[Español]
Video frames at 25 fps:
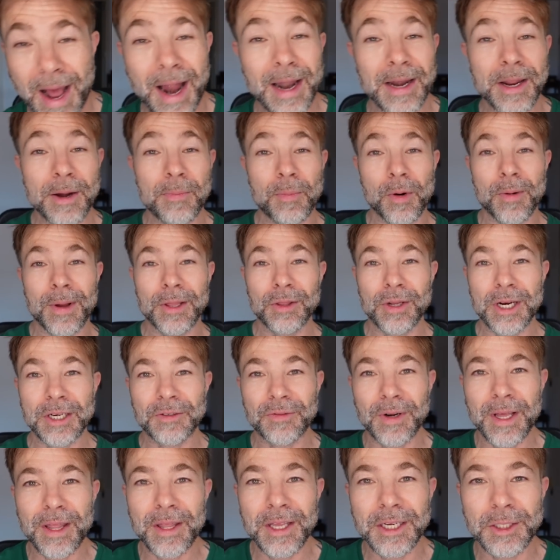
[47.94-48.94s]
al ir probando las
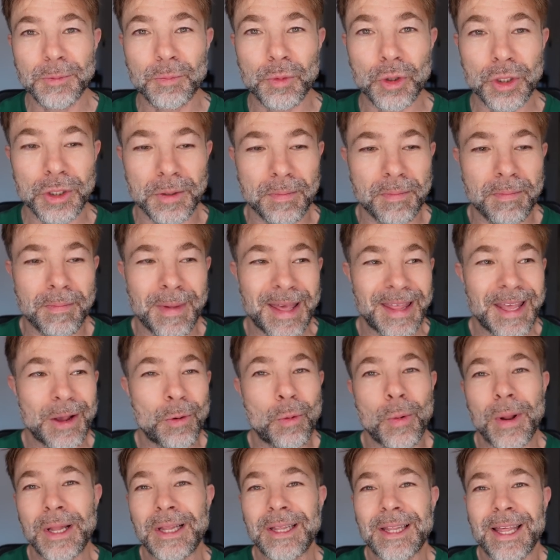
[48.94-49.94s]
fragancias, pues me di
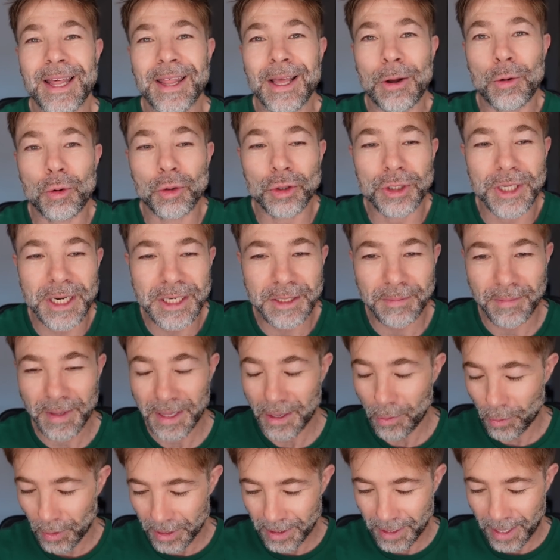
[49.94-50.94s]
cuenta de cosas, me
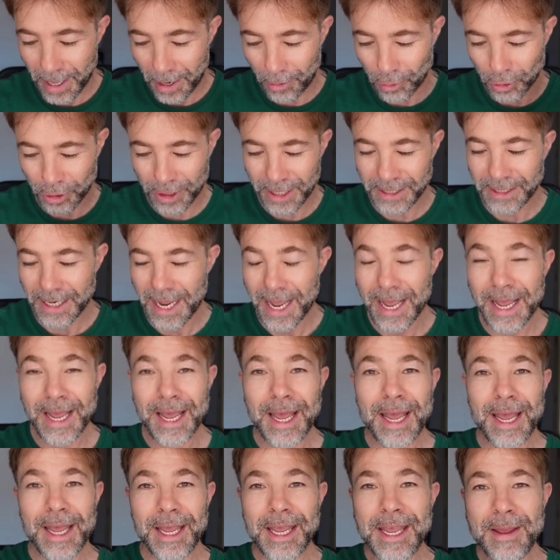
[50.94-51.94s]
di cuenta de cosas.
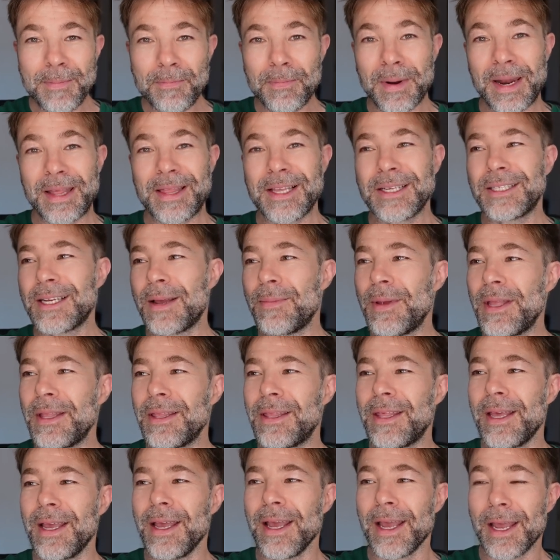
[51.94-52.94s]
Y
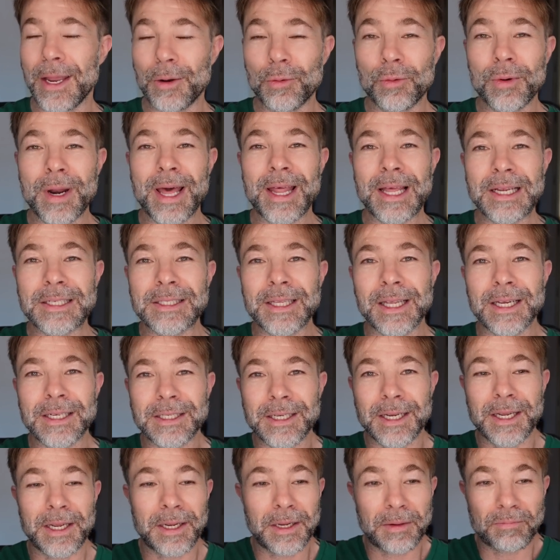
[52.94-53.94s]
precisamente en una de
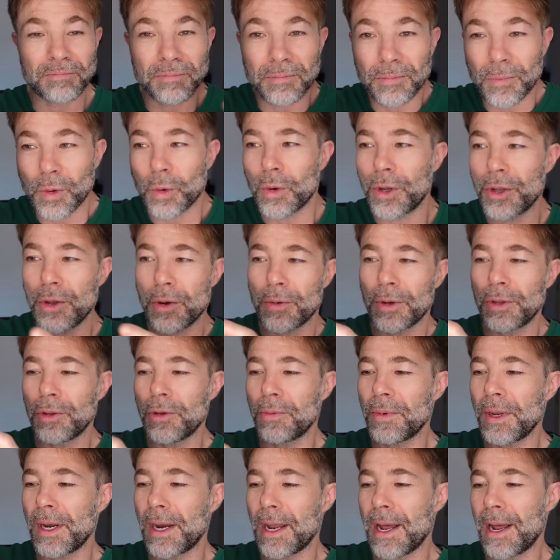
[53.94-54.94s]
estas, que mm, yo cuando
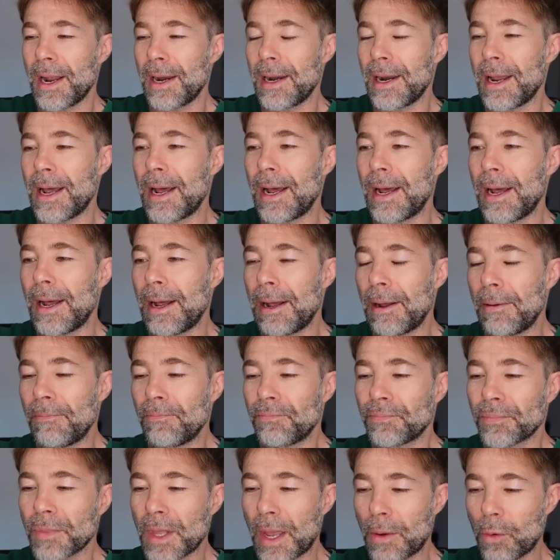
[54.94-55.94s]
vi la
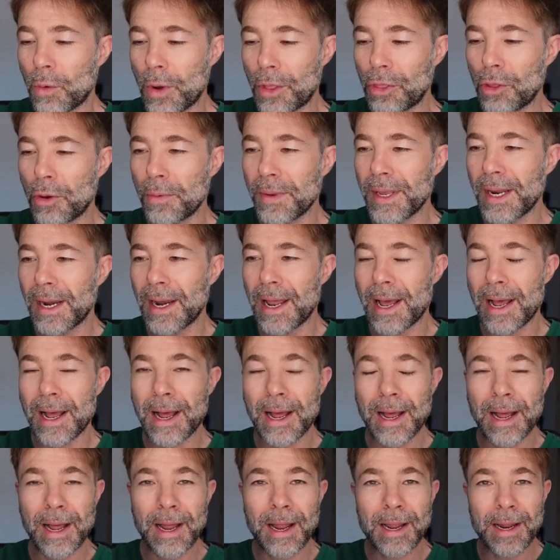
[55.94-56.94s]
cuando vi
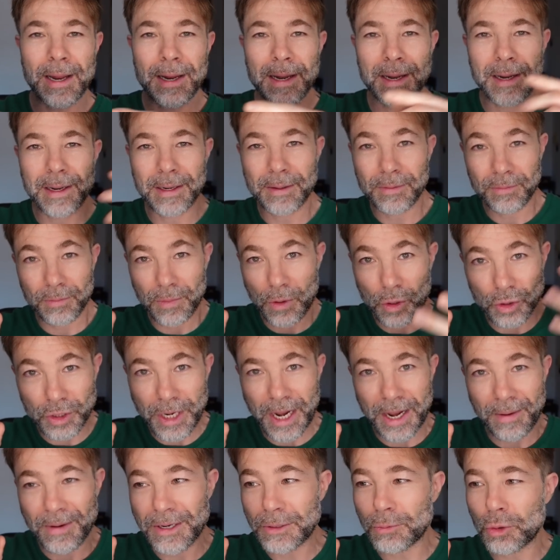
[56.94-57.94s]
la... O
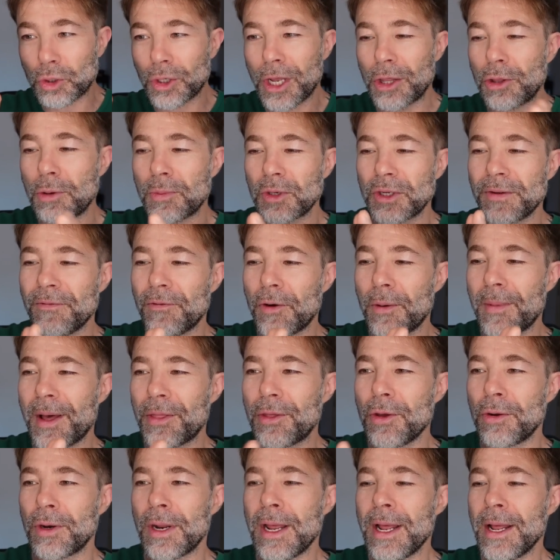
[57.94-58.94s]
sea, que vas buscando pues
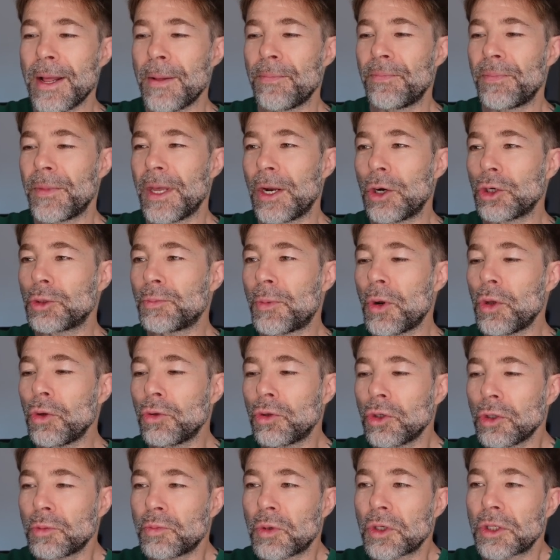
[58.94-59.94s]
información de los
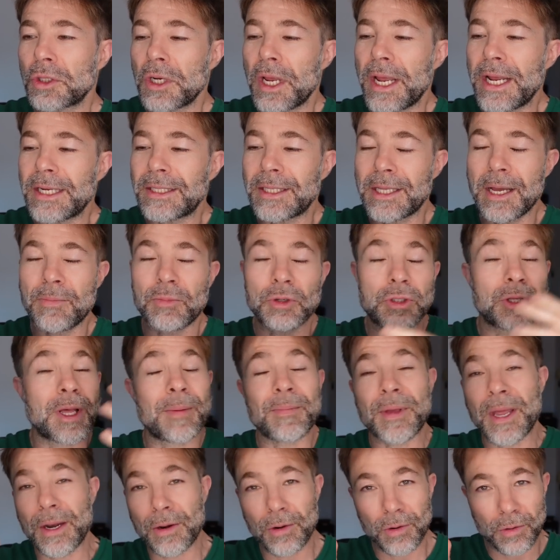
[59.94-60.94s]
productos, pues esta pues
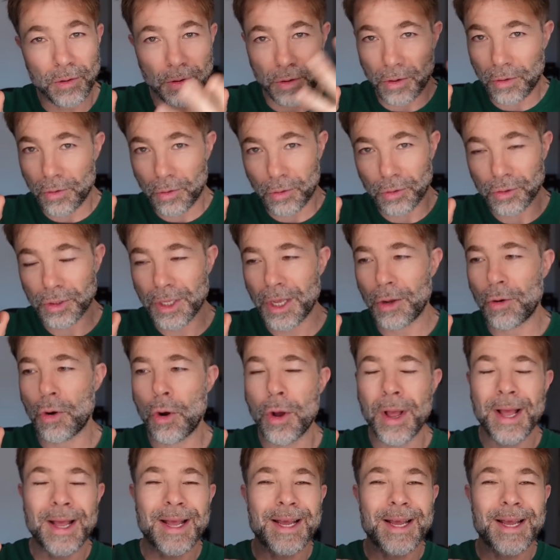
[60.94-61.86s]
también, lo, que os digo.